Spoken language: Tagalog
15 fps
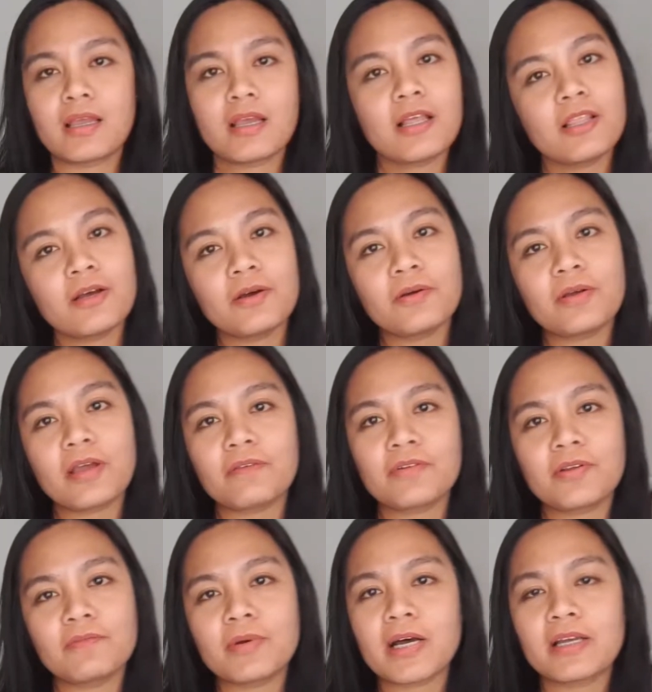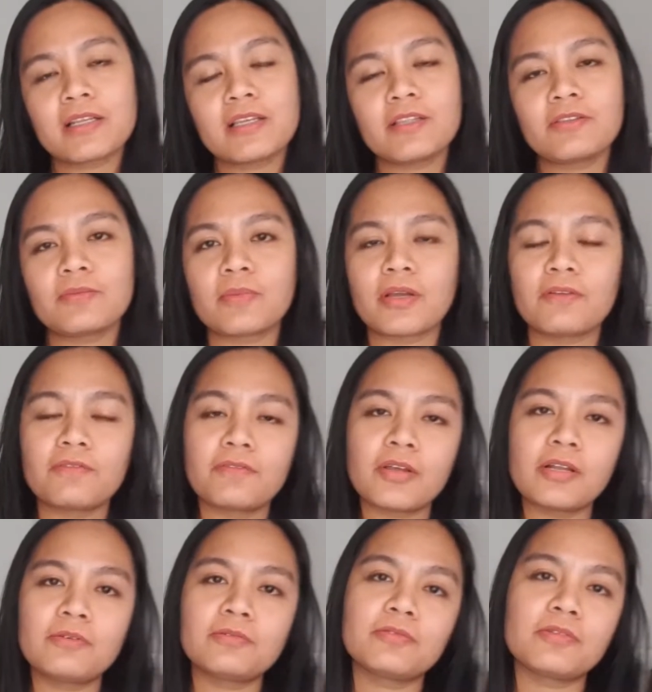Hello everybody to my
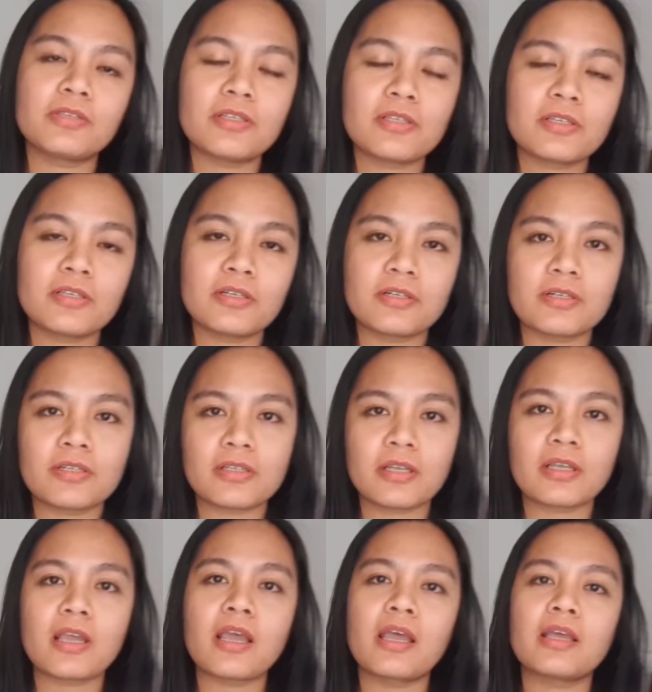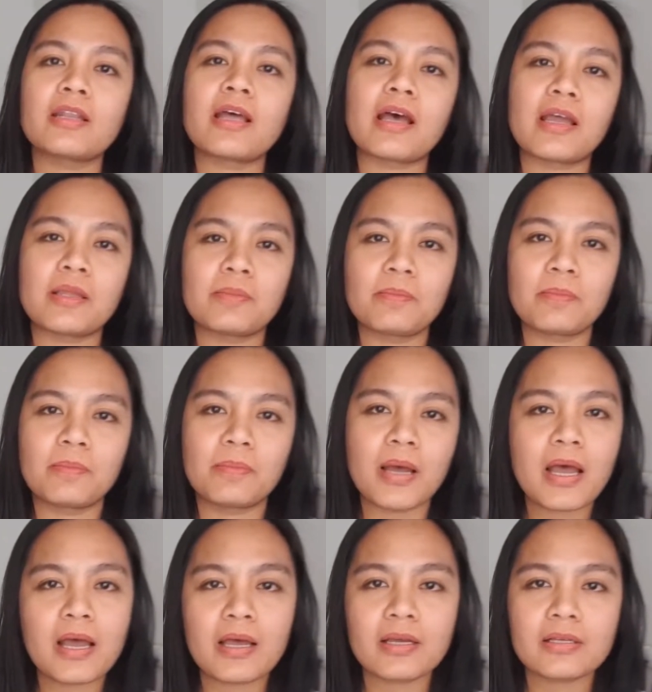fellow tutisiers again. I'm
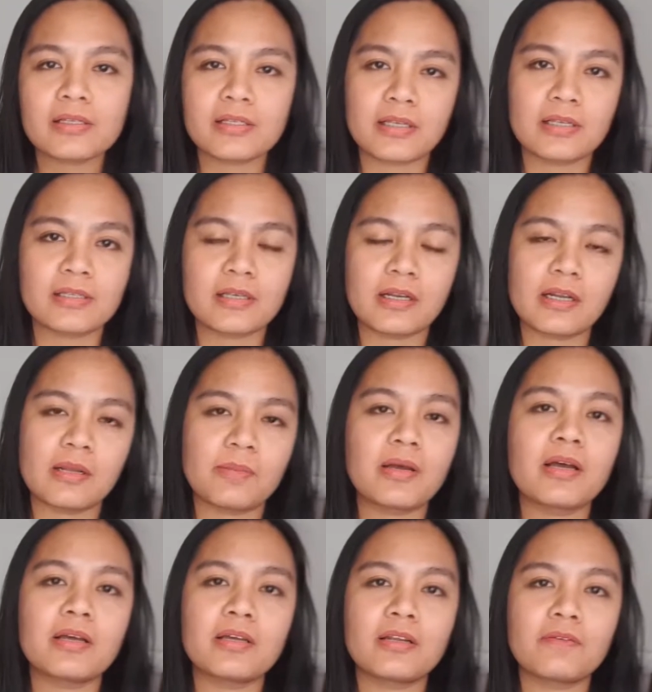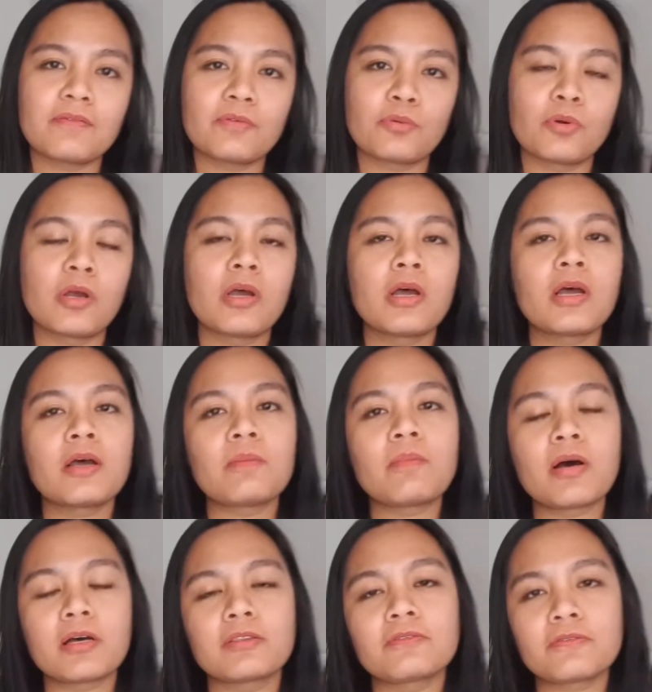back sa isa na namang review.
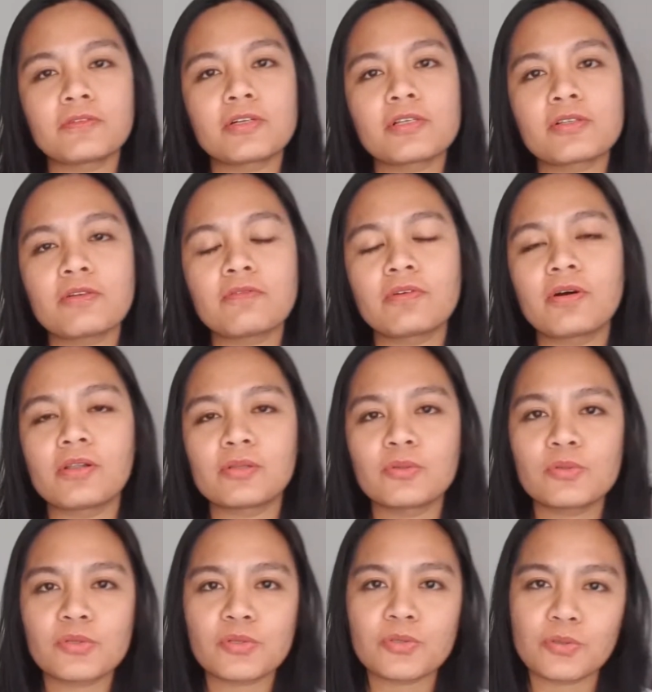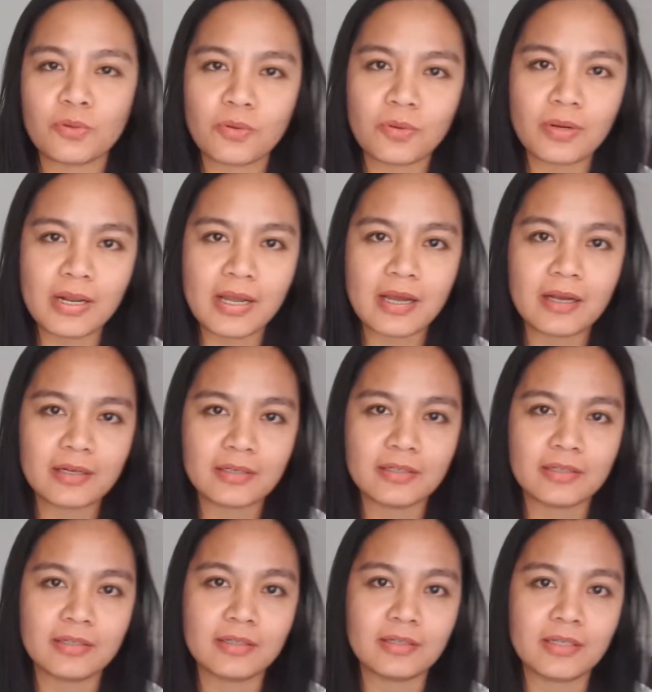But first of all, gusto ko lang
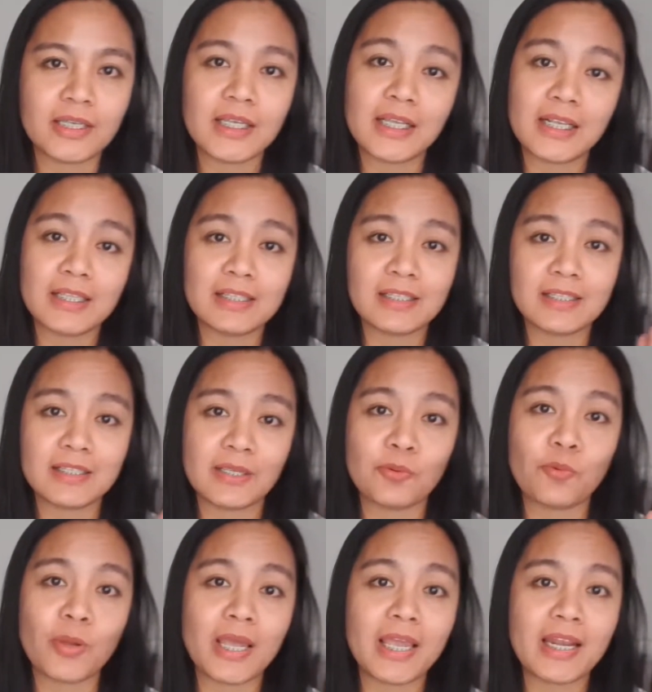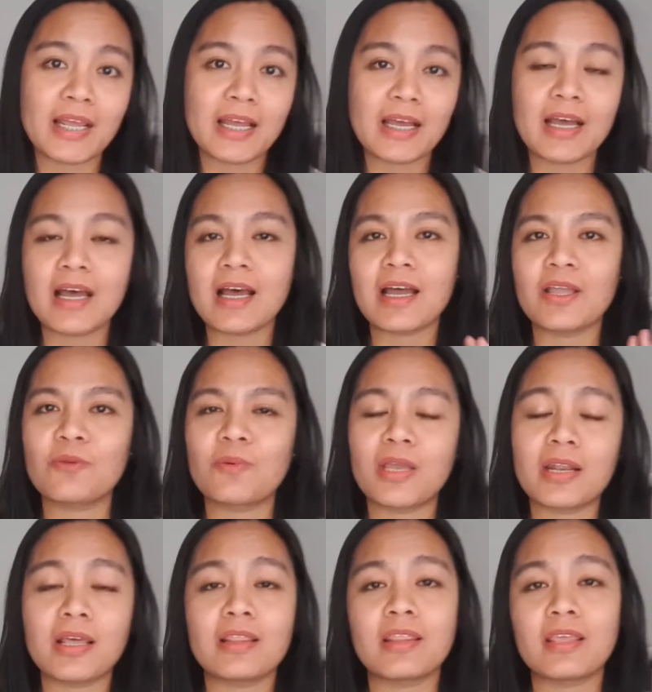uh, i-greet si Wena. Hi
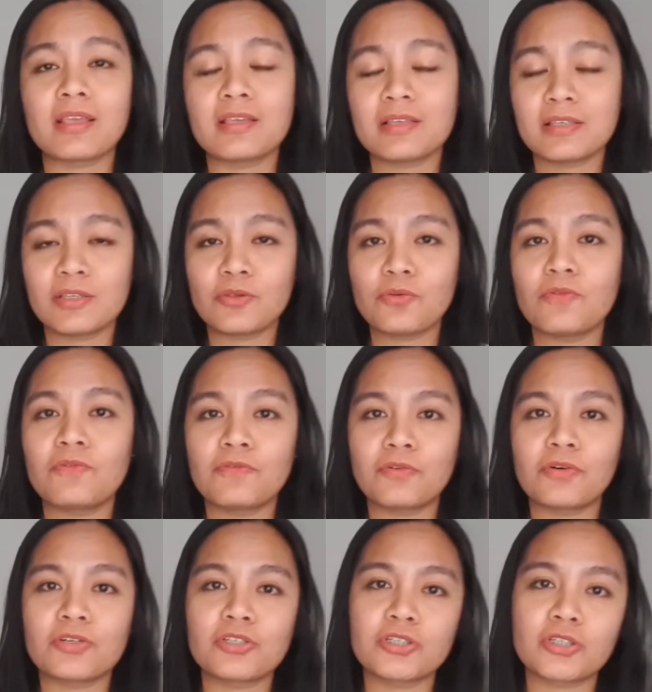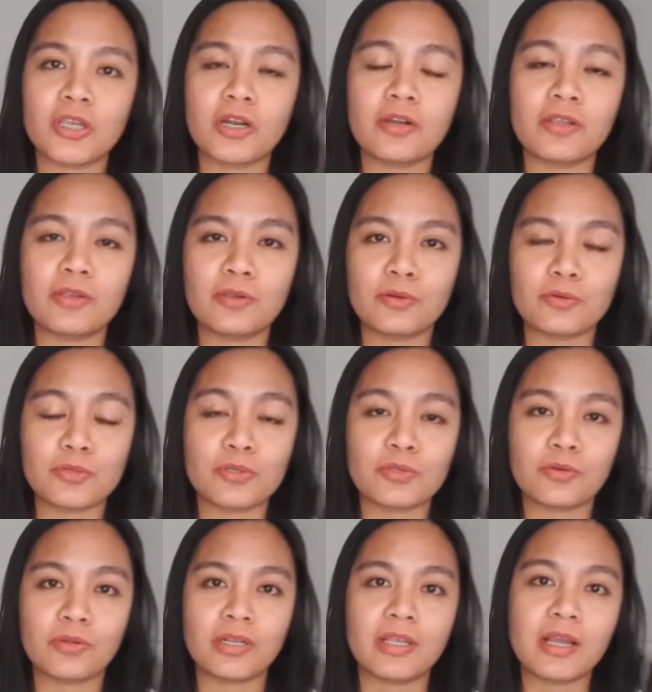Wena, thank you for sharing your
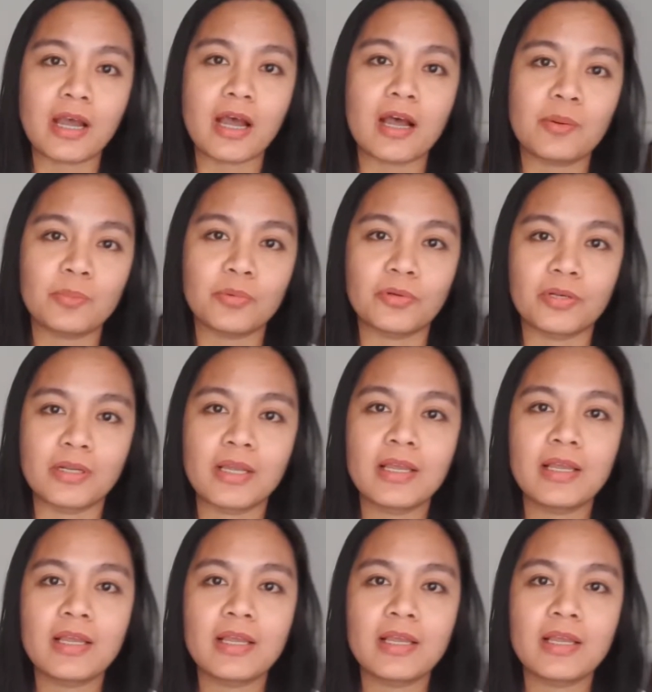story kahapon.